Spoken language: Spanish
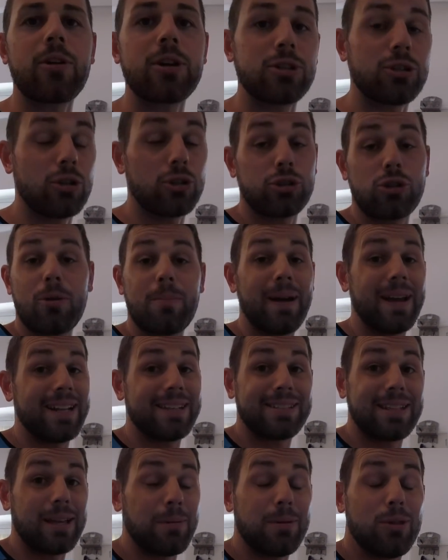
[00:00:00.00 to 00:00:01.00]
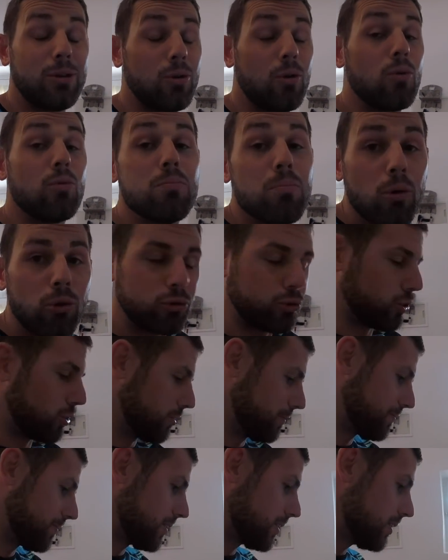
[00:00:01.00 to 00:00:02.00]
que si no, eso va a ir este vídeo un
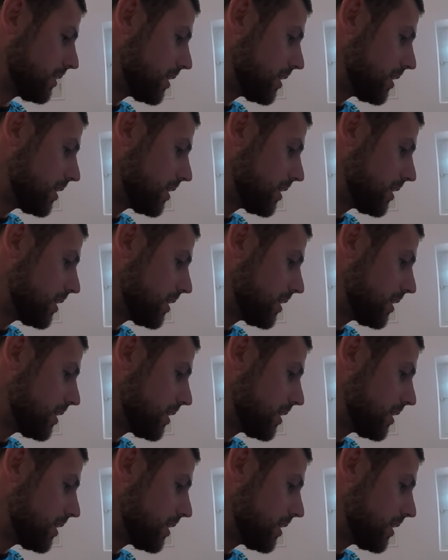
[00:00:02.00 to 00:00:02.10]
montón.